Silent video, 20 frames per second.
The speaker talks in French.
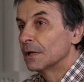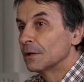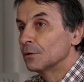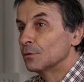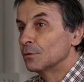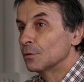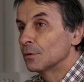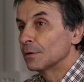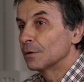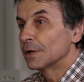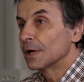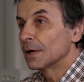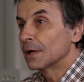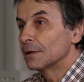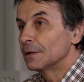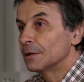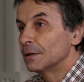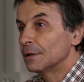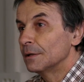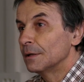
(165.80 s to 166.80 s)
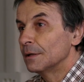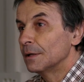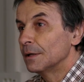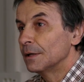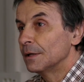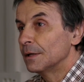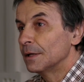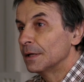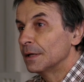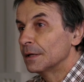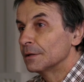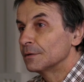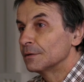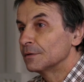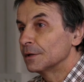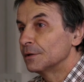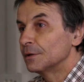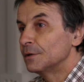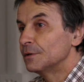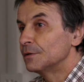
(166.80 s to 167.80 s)
de regarder les
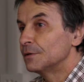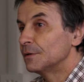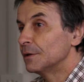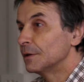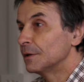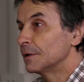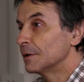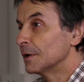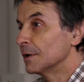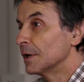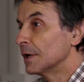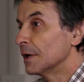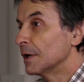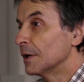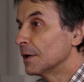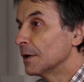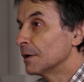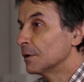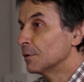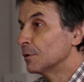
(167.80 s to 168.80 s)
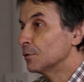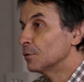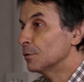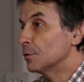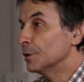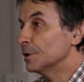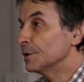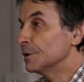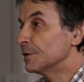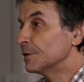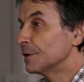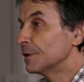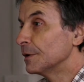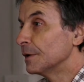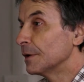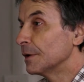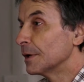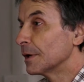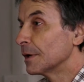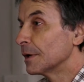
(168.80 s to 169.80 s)
statistiques de
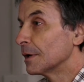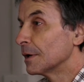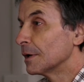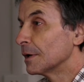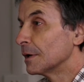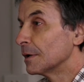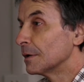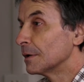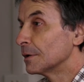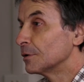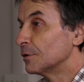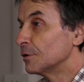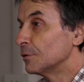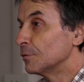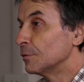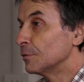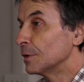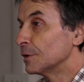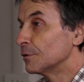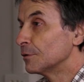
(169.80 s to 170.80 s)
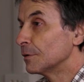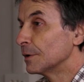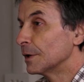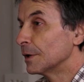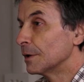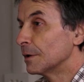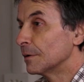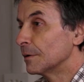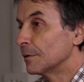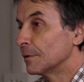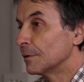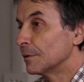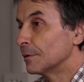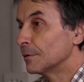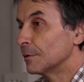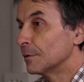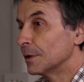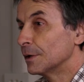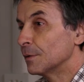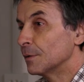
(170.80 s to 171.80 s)
l'INSEE, l'Institut national euh,
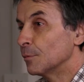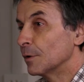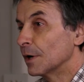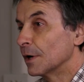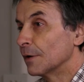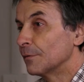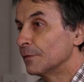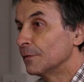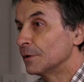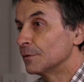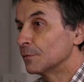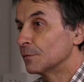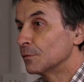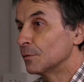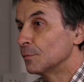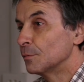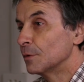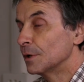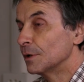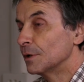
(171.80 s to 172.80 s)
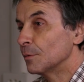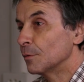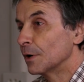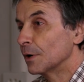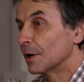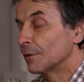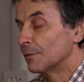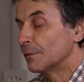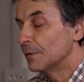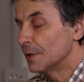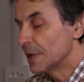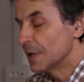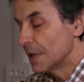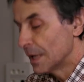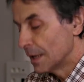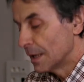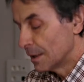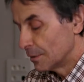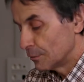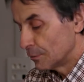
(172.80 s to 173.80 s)
de la démographie qui s'occupe de la démographie
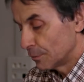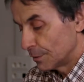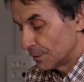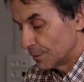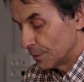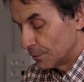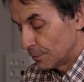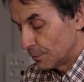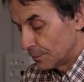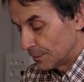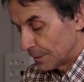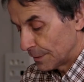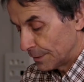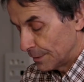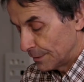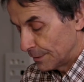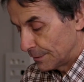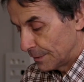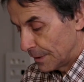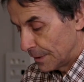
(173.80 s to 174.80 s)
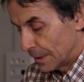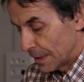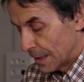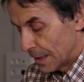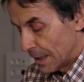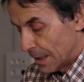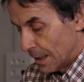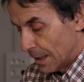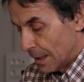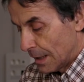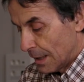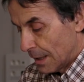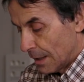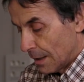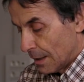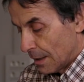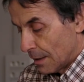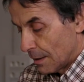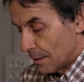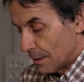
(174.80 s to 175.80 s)
sur les études statistiques,
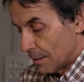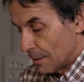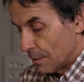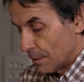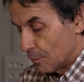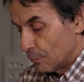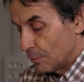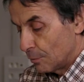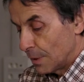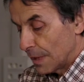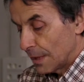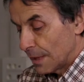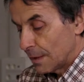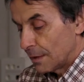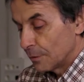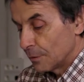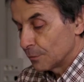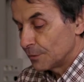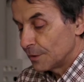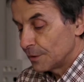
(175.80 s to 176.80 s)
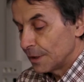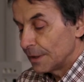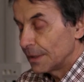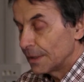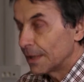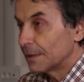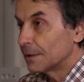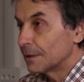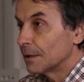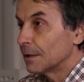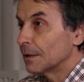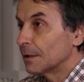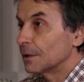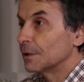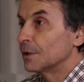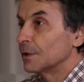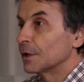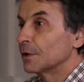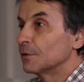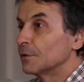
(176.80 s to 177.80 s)
euh, ou de l'ancienne DATAR,
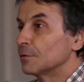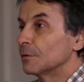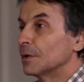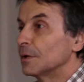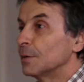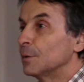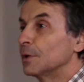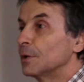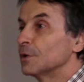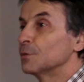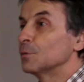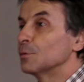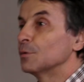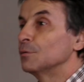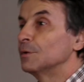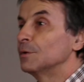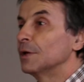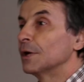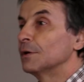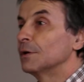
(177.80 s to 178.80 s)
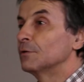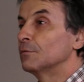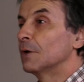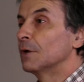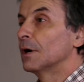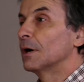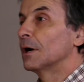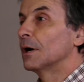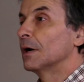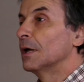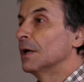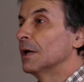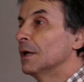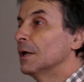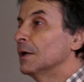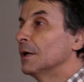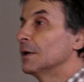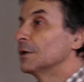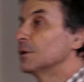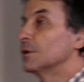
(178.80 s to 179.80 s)
la direction de l'aménagement du territoire
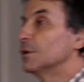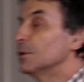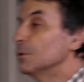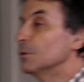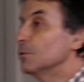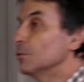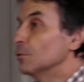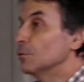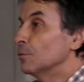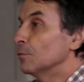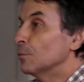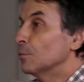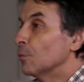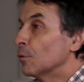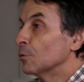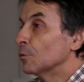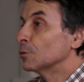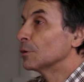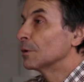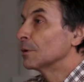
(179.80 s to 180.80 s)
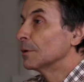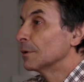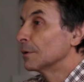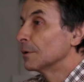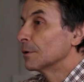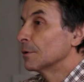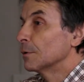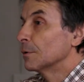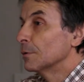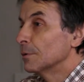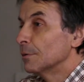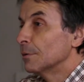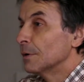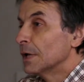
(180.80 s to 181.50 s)
qui nous montre que